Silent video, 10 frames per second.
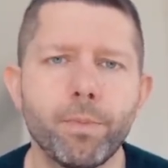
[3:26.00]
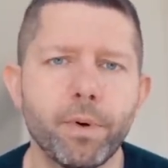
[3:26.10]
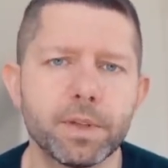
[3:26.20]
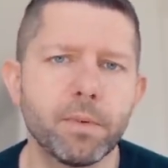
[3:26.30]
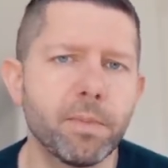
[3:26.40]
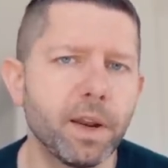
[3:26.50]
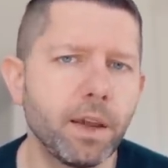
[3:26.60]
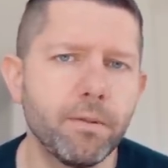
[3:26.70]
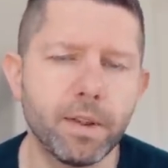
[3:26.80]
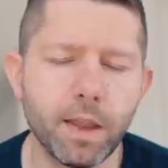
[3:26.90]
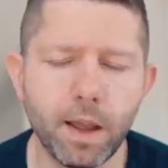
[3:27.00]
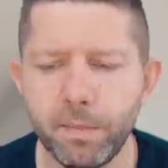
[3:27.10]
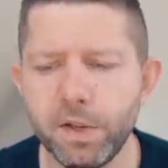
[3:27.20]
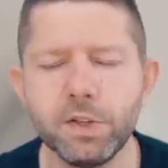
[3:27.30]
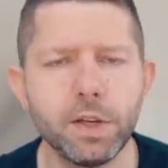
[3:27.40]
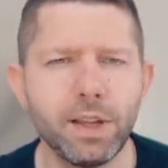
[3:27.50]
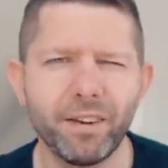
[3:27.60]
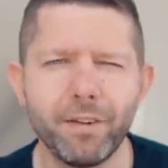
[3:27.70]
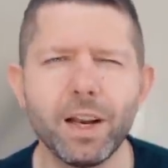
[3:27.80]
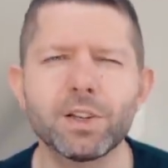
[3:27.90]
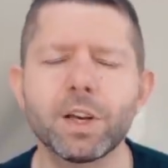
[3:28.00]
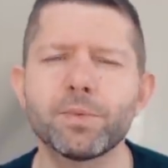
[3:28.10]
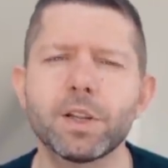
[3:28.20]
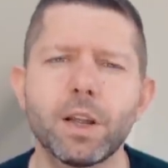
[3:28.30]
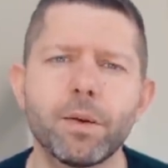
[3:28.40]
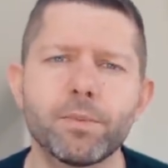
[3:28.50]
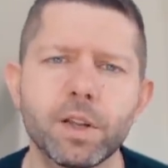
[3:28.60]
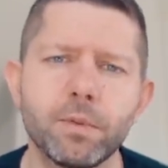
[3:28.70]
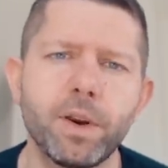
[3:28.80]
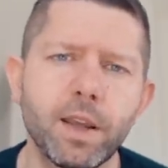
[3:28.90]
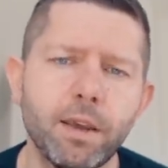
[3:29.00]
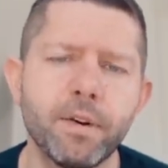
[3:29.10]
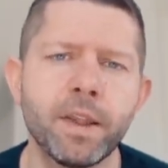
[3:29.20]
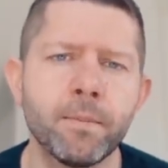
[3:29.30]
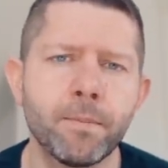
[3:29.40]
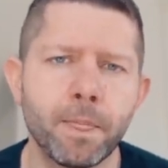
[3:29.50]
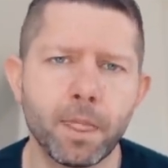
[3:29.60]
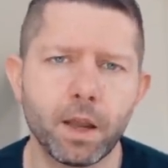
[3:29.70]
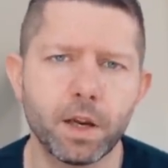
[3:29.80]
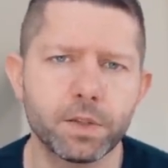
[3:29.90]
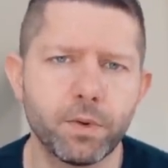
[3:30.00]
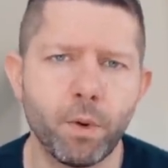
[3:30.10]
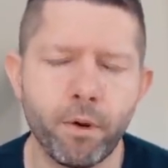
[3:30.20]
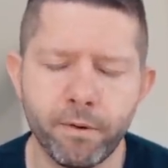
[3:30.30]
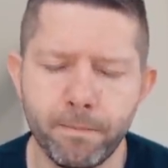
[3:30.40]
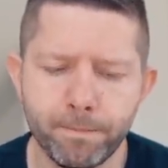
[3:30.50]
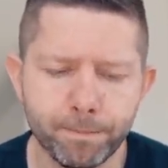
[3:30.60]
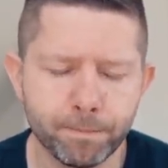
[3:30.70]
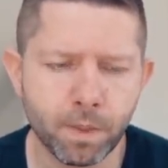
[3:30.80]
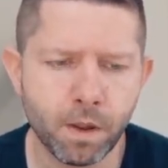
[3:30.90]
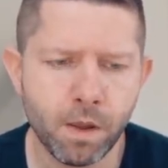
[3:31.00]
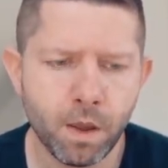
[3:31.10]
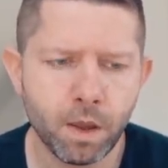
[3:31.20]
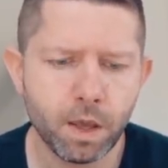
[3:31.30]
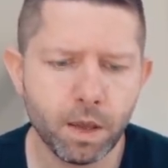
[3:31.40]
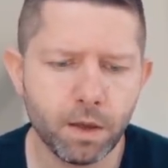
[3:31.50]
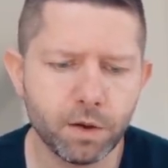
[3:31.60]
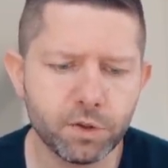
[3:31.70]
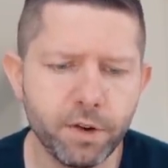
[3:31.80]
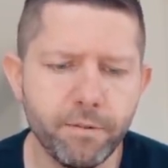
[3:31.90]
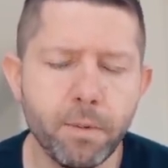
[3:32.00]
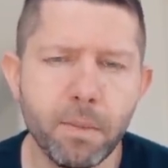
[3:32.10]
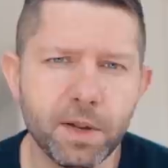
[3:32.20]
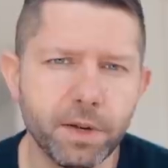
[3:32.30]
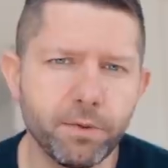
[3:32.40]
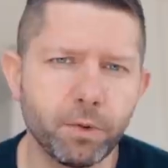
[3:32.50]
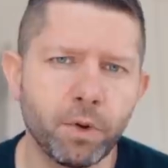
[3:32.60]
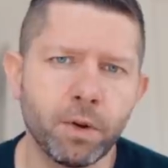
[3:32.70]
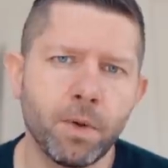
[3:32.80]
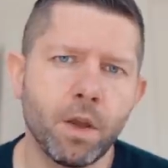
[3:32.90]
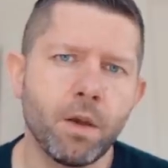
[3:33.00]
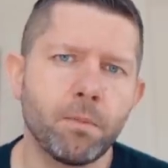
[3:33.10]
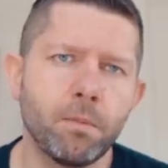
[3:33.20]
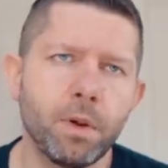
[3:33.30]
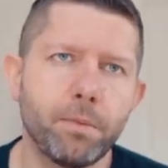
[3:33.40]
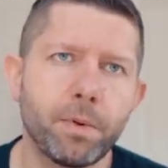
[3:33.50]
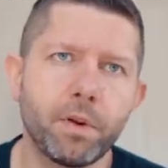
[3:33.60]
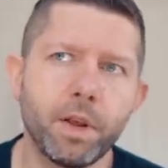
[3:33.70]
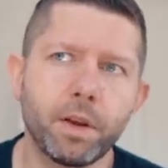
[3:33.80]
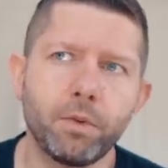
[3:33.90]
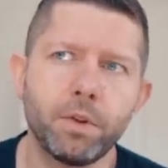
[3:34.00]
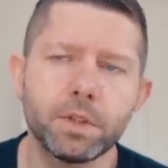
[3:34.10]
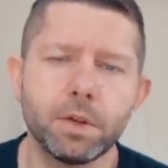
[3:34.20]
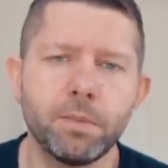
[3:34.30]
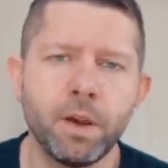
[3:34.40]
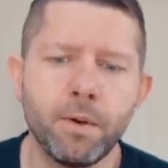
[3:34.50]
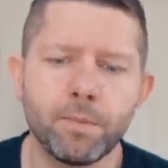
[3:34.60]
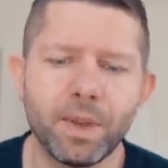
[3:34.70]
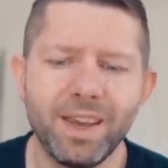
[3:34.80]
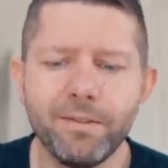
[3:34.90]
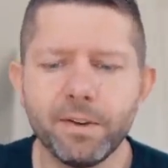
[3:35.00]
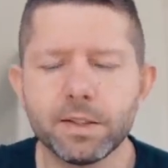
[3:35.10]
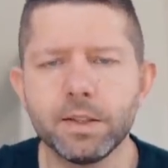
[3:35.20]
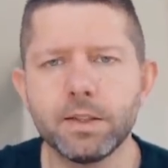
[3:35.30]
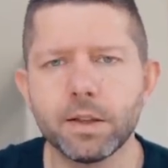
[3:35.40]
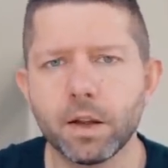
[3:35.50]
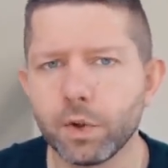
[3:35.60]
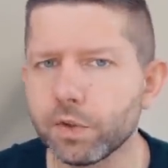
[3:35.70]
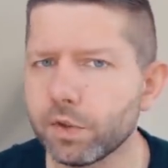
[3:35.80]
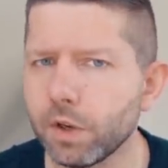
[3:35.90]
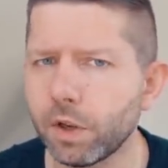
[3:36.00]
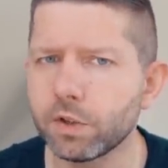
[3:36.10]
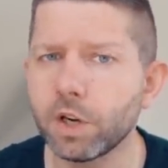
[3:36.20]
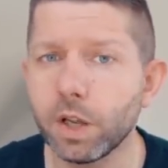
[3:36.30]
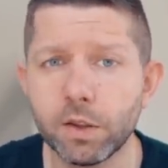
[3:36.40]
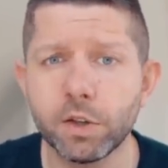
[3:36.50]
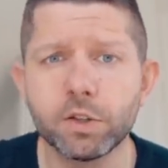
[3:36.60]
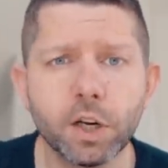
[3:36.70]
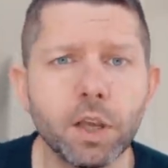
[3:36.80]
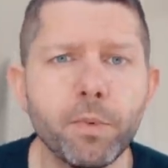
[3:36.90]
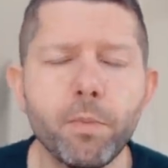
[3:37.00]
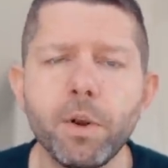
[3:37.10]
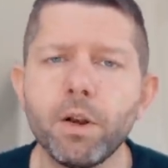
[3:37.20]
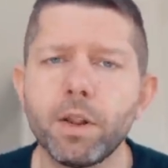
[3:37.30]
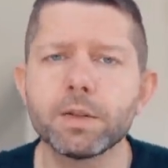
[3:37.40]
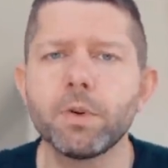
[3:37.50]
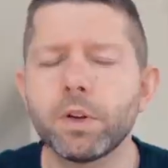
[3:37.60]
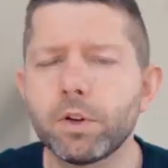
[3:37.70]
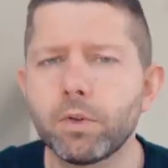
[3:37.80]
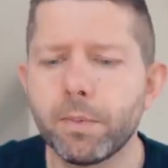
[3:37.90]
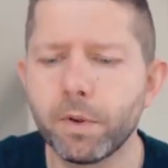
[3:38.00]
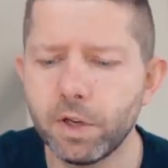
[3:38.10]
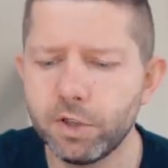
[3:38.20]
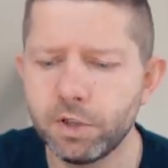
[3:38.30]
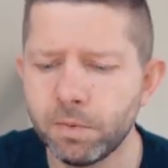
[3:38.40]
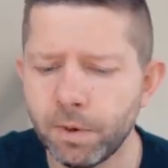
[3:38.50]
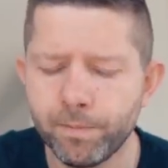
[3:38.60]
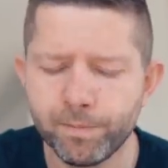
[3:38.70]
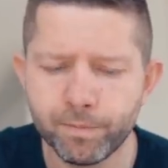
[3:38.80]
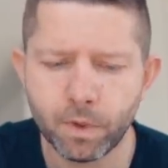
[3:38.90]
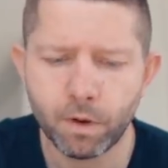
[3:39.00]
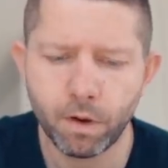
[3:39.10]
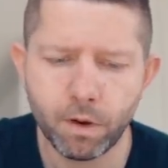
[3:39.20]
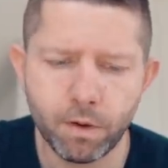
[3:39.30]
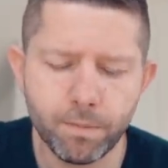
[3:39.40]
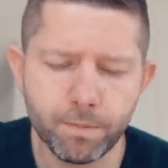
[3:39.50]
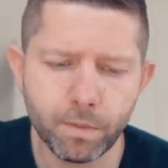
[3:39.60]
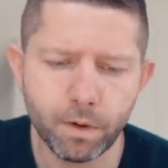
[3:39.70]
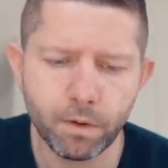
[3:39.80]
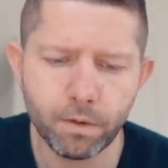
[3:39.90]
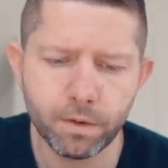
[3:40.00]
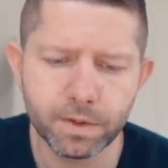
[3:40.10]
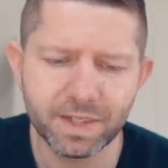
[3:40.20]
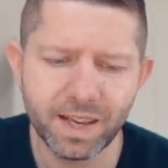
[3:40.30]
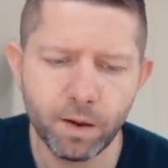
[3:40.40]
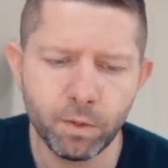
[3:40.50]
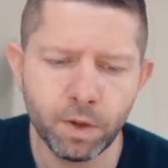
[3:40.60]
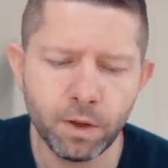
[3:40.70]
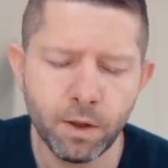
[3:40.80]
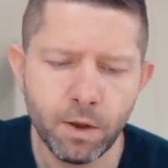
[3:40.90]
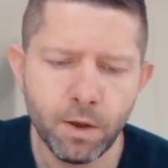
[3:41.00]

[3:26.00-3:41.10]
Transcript: powiedzmy, break-even na EBITDA i na chwileczkę przed, przed break-evenem cashflowowym, e, czyli w momencie, w którym my projektując sobie inwestycje tego 3, 3, tych 3,5 miliona złotych, które podnieśliśmy um, z giełdy